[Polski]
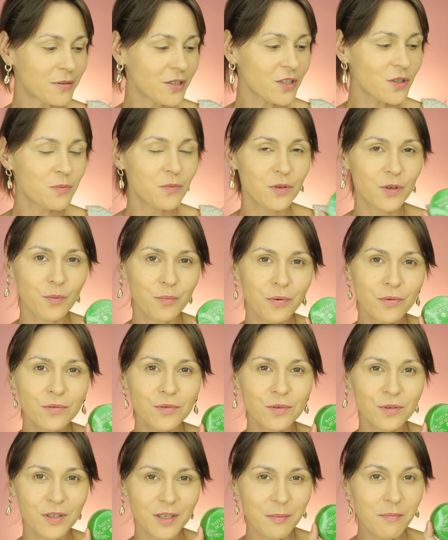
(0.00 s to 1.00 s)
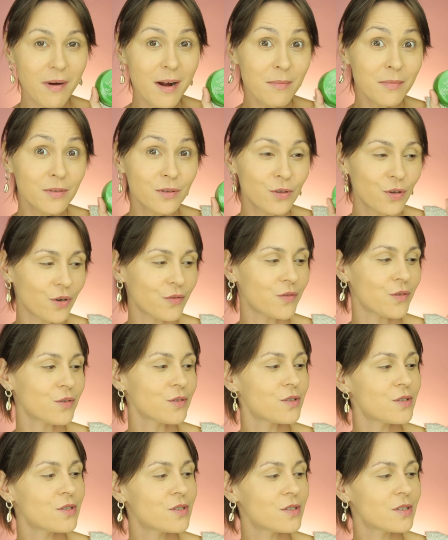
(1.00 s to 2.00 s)
przejdźmy do pudru i mam
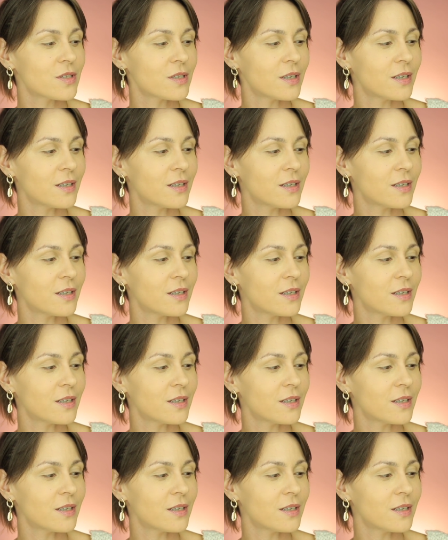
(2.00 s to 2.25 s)
nowość